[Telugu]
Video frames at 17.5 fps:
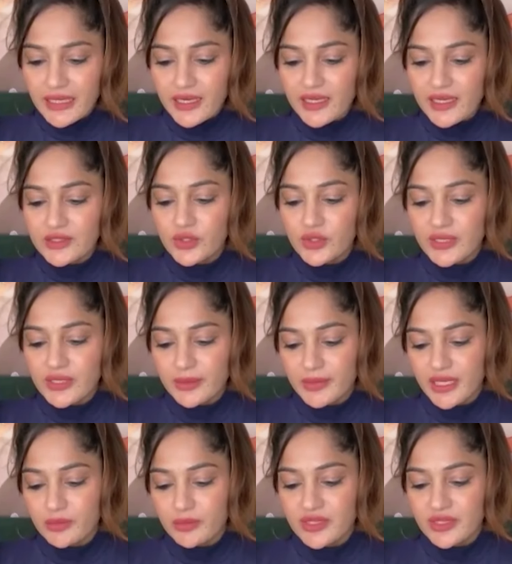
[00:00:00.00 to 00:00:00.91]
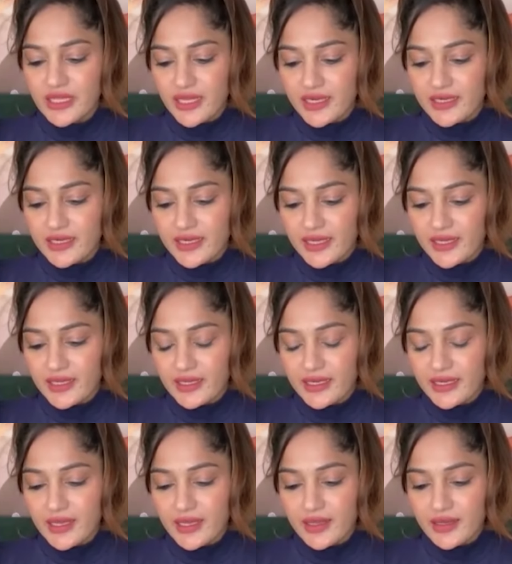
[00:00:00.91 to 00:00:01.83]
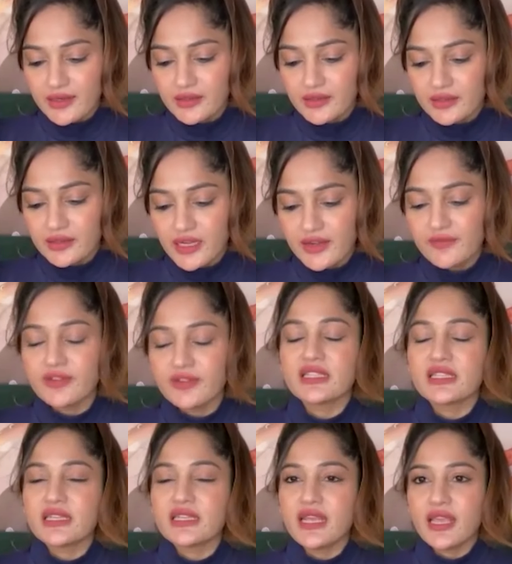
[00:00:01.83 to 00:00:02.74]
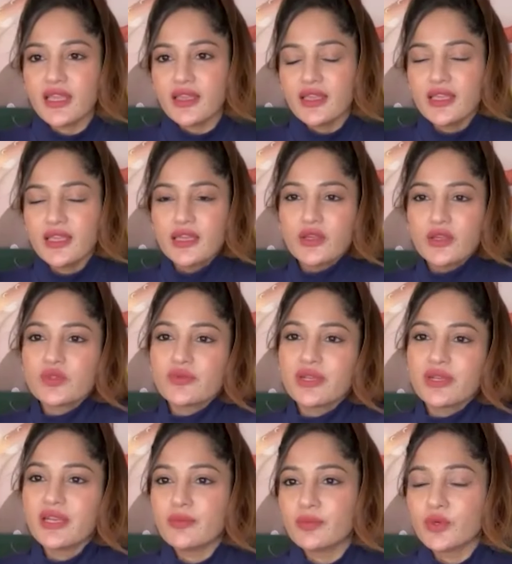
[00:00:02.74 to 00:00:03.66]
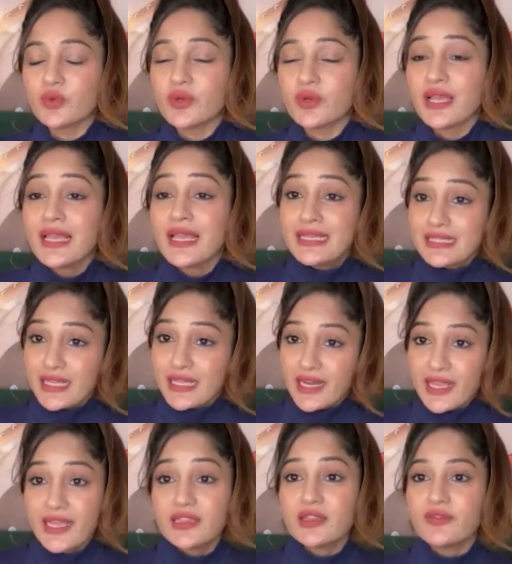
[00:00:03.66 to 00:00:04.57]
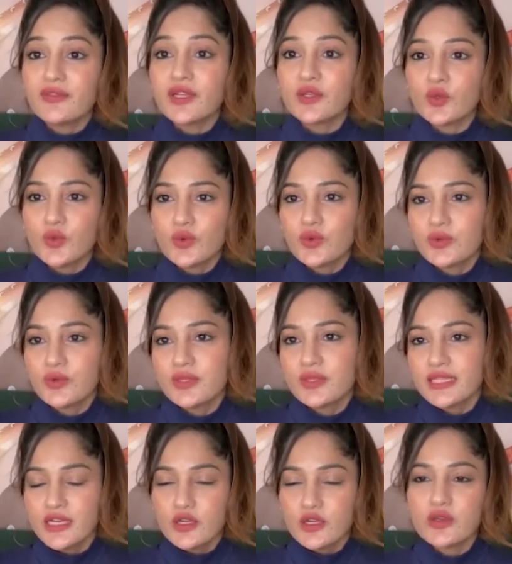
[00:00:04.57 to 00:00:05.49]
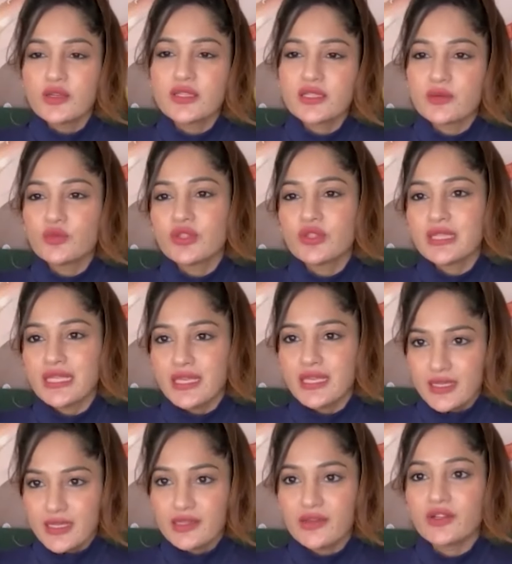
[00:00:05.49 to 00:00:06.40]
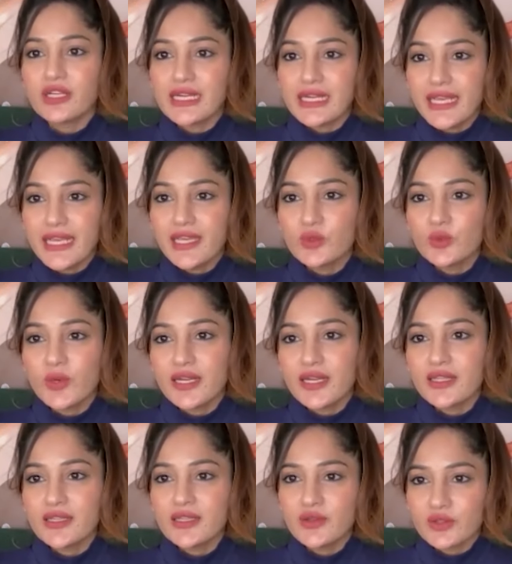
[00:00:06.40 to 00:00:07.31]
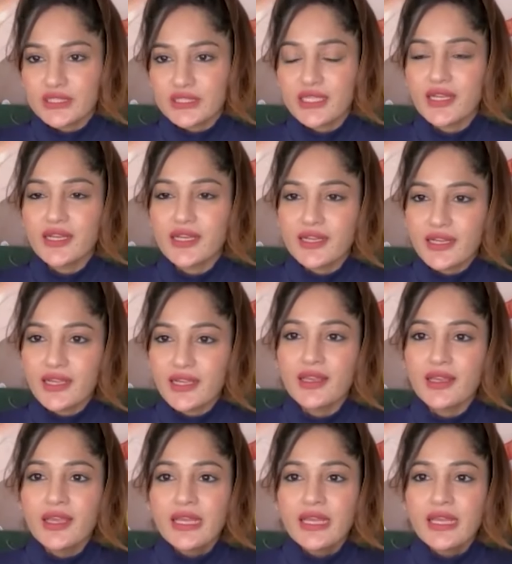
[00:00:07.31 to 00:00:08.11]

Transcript: ఎలా చూడటం ఏముంది అంటే లైక్ నేను ఫస్ట్ డే ఈ న్యూస్ విన్నప్పుడు సరే ఎంతవరకు దీంట్లో నిజం ఉంది ఎంతవరకు లేదు అన్నది ఒకసారి అంటే